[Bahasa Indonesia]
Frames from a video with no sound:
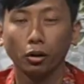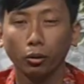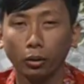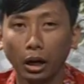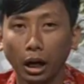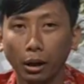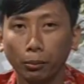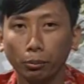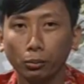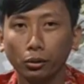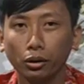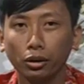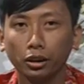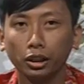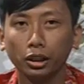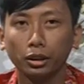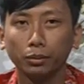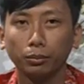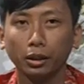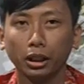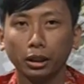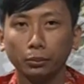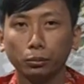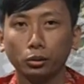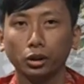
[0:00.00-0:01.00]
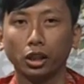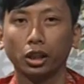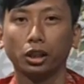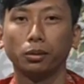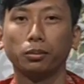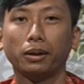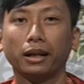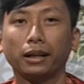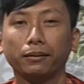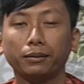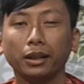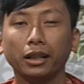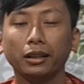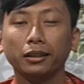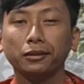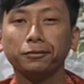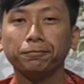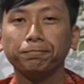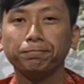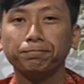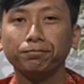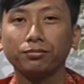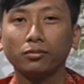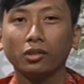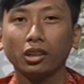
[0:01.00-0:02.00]
Ambon dimanapun Anda berada.
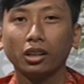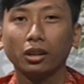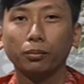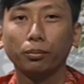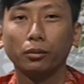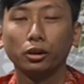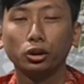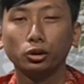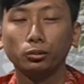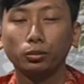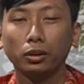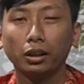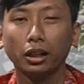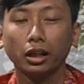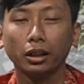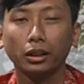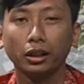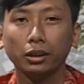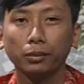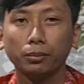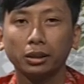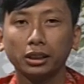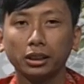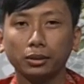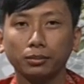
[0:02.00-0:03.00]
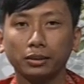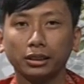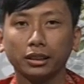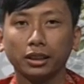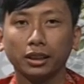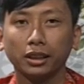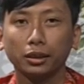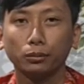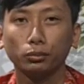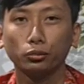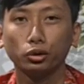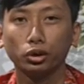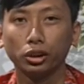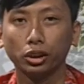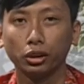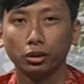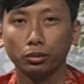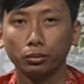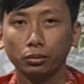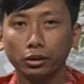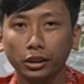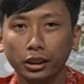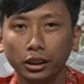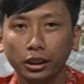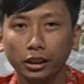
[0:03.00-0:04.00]
Berjumpa lagi bersama saya Mustiko
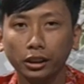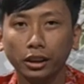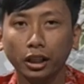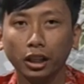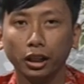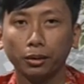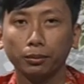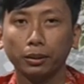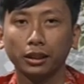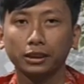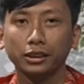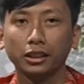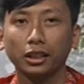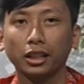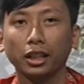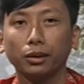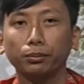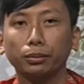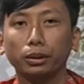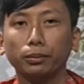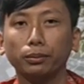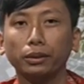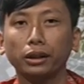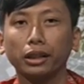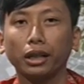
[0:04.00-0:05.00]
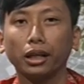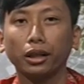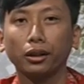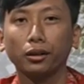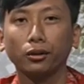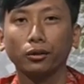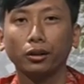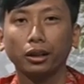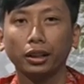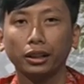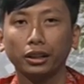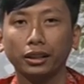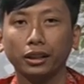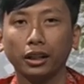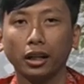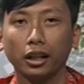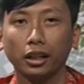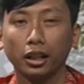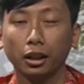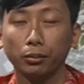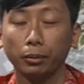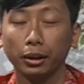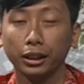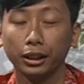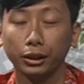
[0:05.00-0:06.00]
Budi dalam acara Bimbingan Rohani
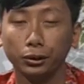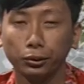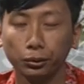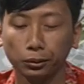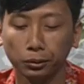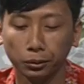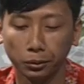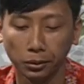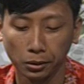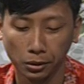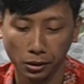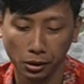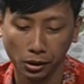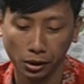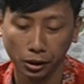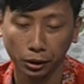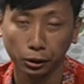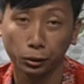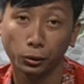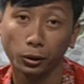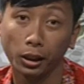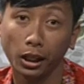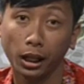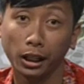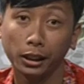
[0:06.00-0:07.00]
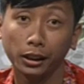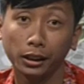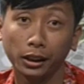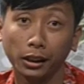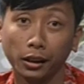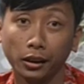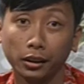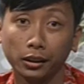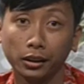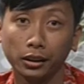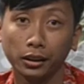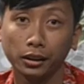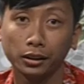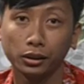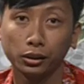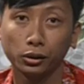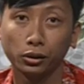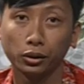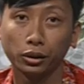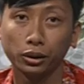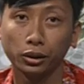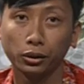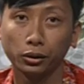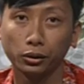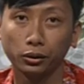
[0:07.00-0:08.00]
Agama Hindu. Sudah hadir di
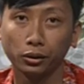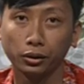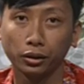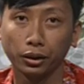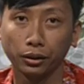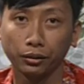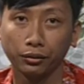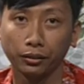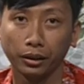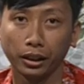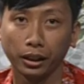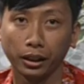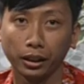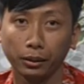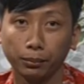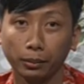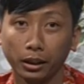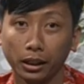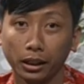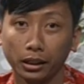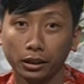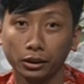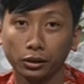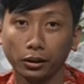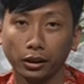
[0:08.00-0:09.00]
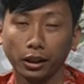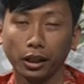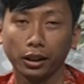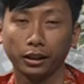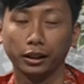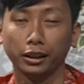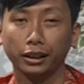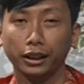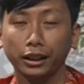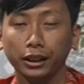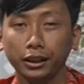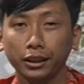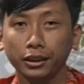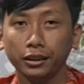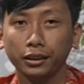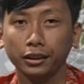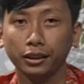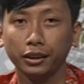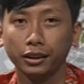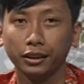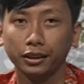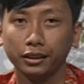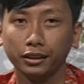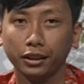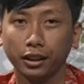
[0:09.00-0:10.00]
studio TVRI pada sore hari ini,
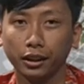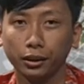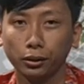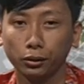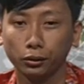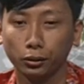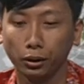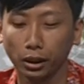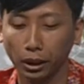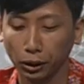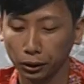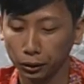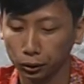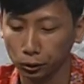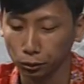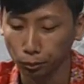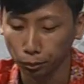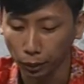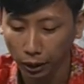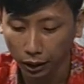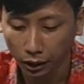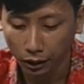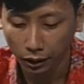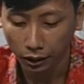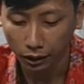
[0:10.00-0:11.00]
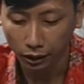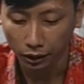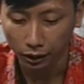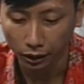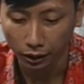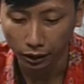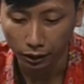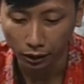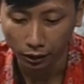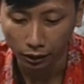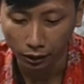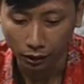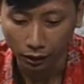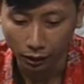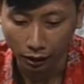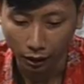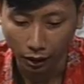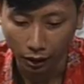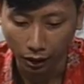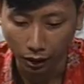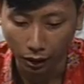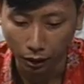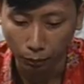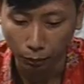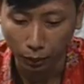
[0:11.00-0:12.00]
yaitu narasumber uh,